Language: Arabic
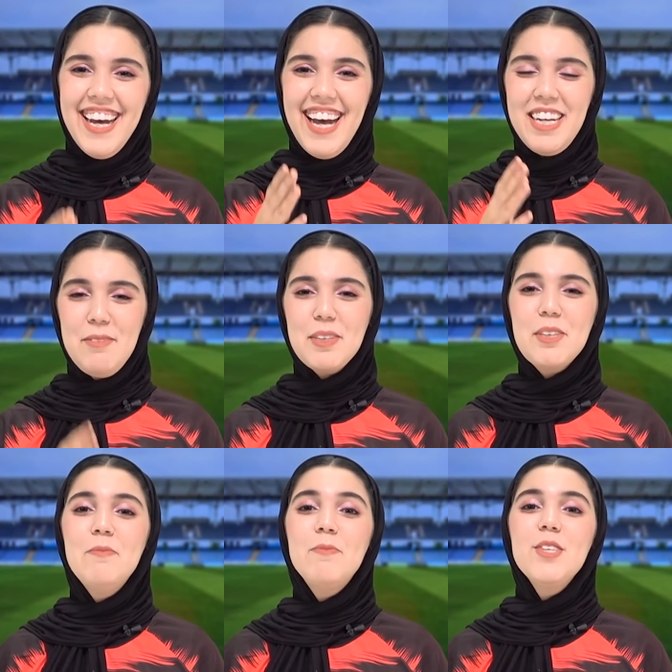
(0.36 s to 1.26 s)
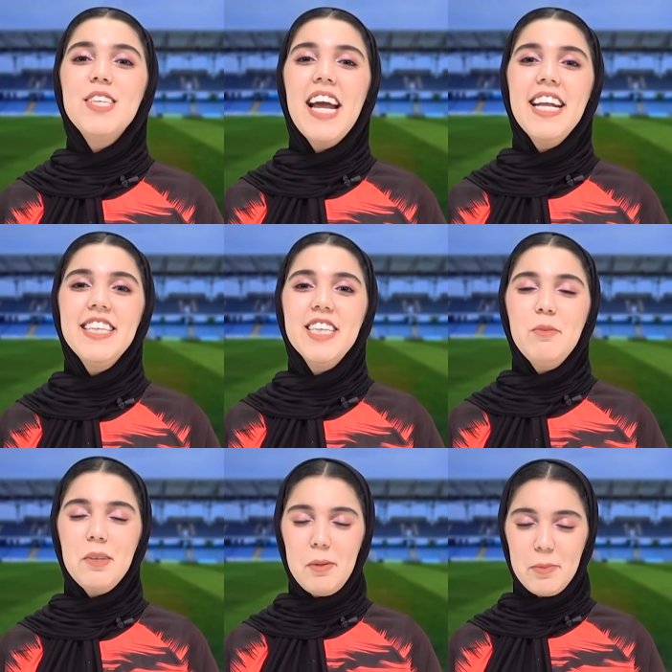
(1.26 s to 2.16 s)
اهلا بكم
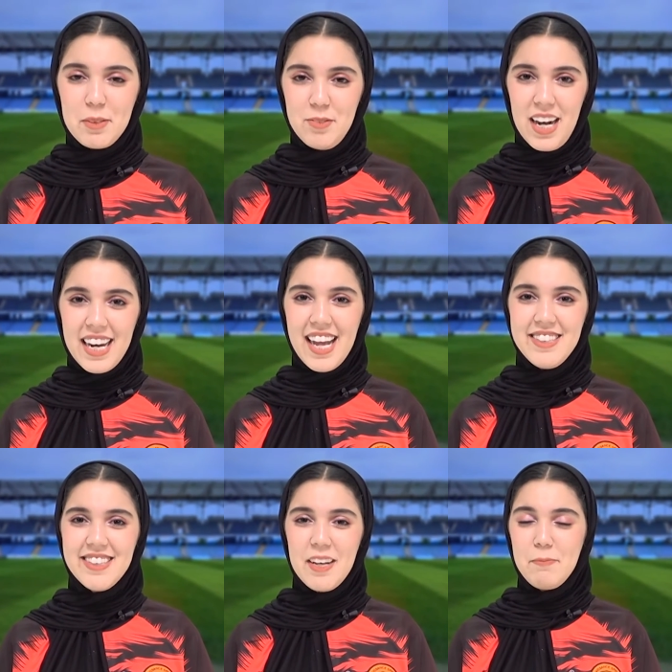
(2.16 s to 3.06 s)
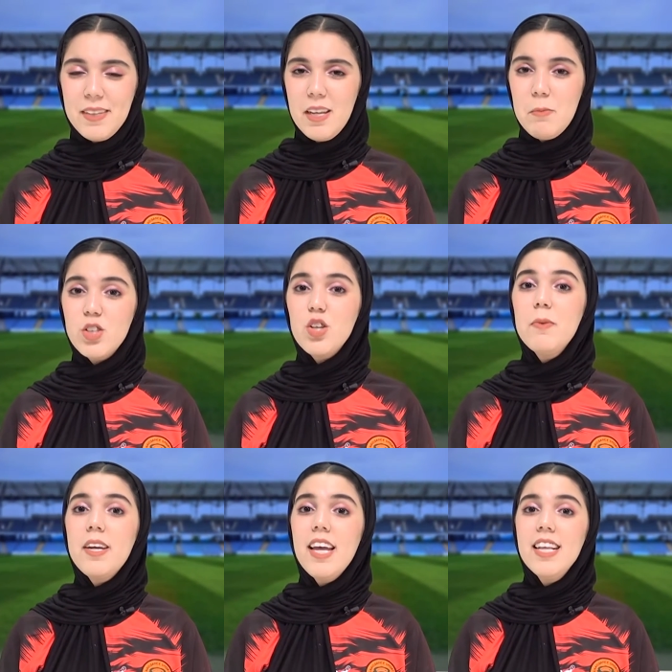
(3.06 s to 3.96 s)
مشاهدينا ومرحبا بكم في حلقه جديده من
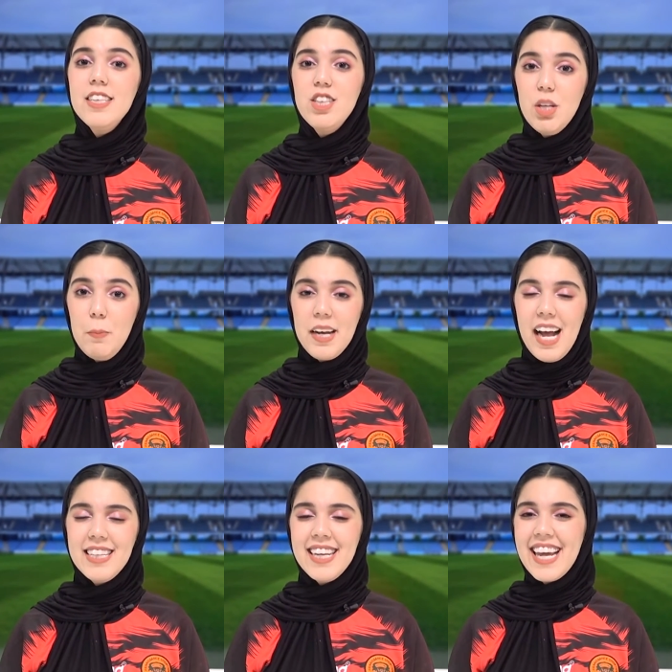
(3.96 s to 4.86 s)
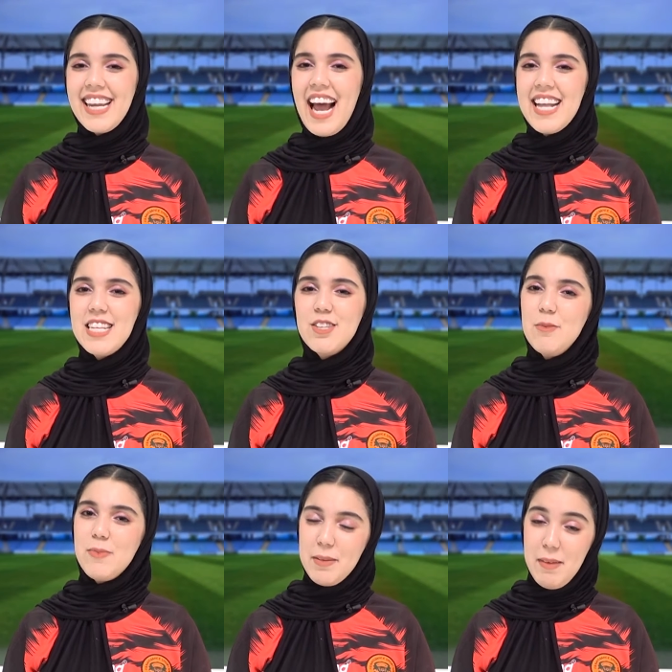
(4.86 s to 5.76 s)
برنامجكم الرياضي سيبر هاتريك على
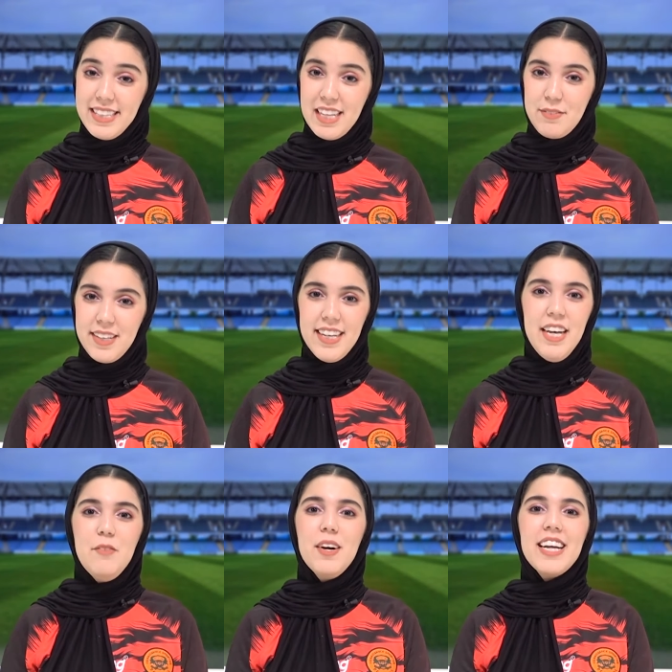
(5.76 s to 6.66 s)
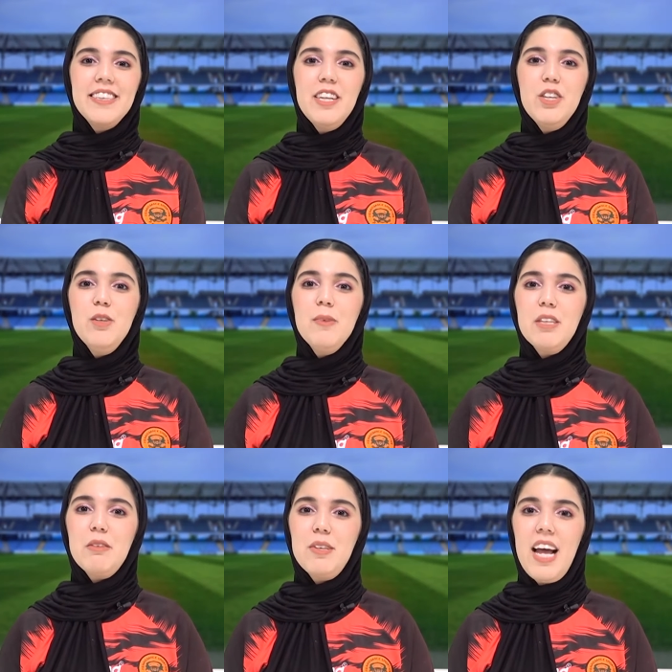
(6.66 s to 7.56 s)
قناتكم ريمال تيفي حلقتنا اليوم
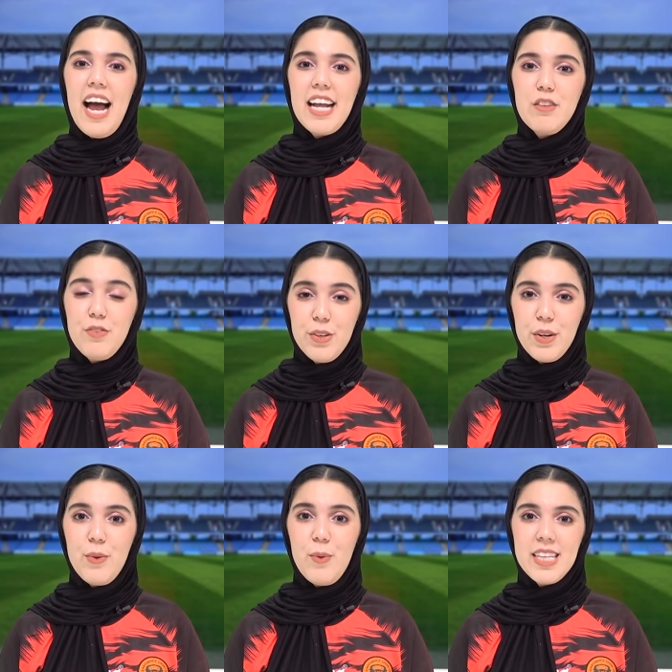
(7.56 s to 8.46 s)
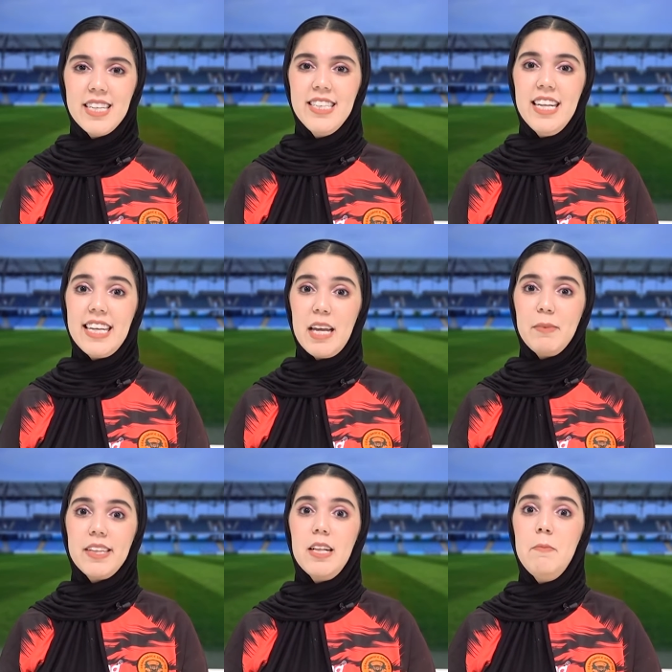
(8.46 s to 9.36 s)
غندويو على احد الفرق الوطنيه اللي
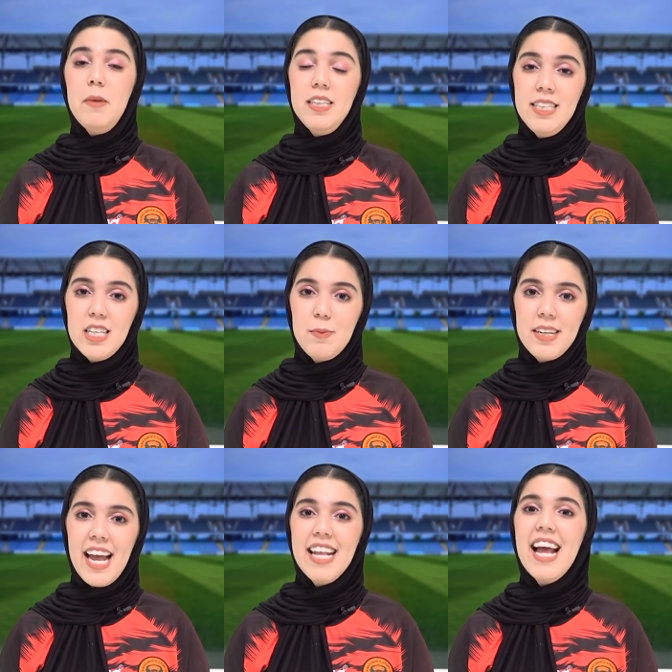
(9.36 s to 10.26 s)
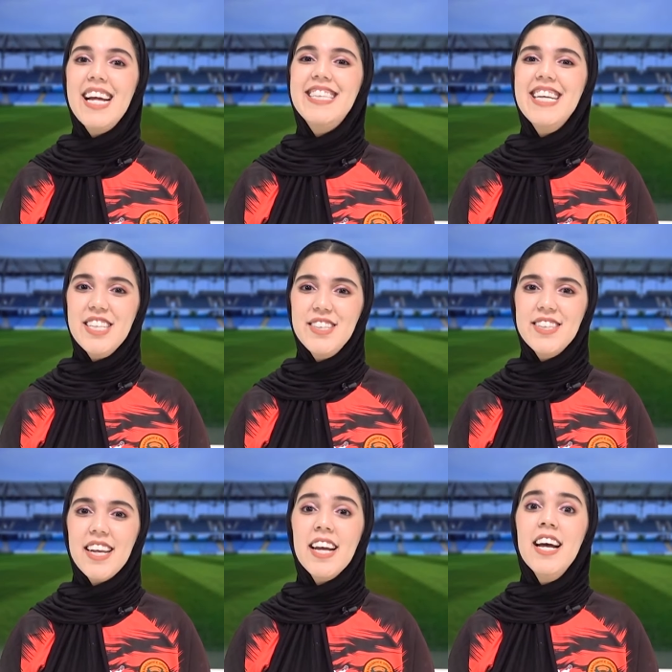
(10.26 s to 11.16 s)
كيمثل مدينه بركان افياد
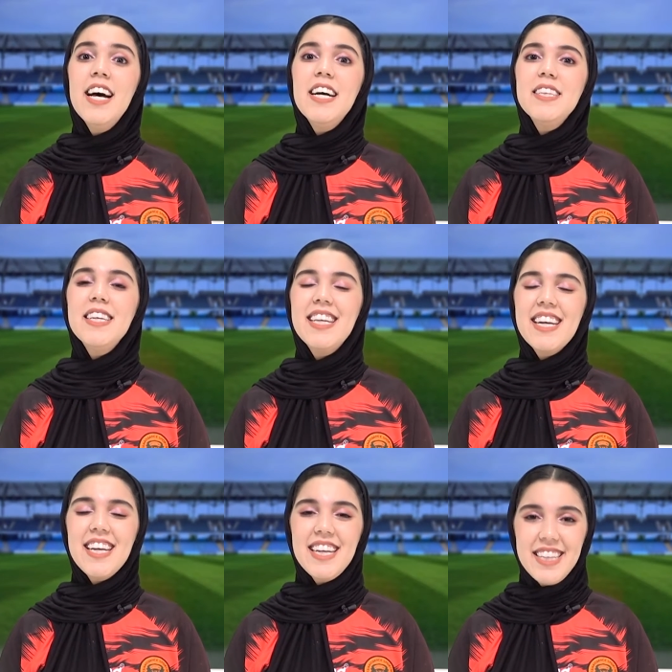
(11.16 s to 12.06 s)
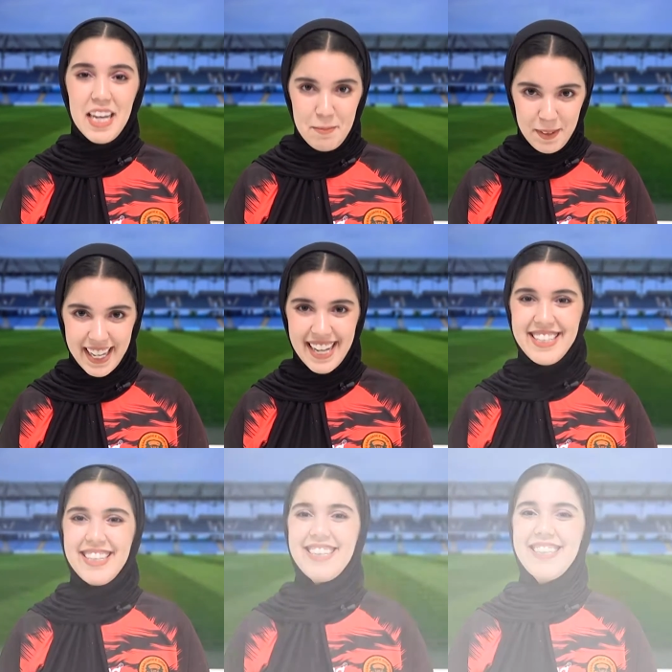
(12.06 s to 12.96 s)
الشرق النهضه الرياضيه البركانيه